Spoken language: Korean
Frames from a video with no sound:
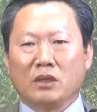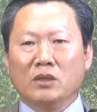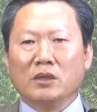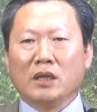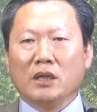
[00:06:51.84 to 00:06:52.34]

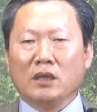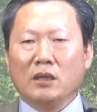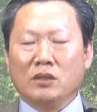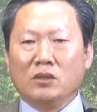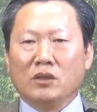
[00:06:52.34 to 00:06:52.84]

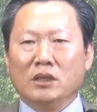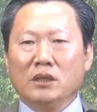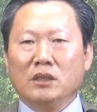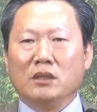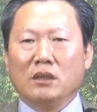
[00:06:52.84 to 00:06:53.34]
영의,
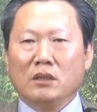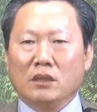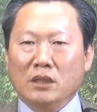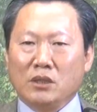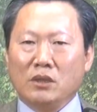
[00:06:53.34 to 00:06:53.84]
영이
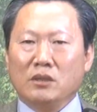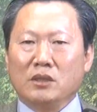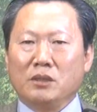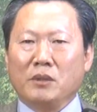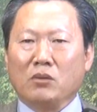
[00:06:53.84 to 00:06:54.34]

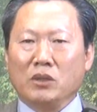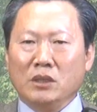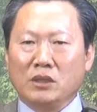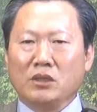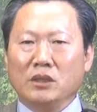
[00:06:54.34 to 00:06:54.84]
이성을 지배하고
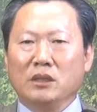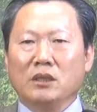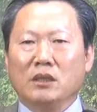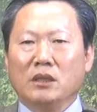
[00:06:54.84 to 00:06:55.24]
이성이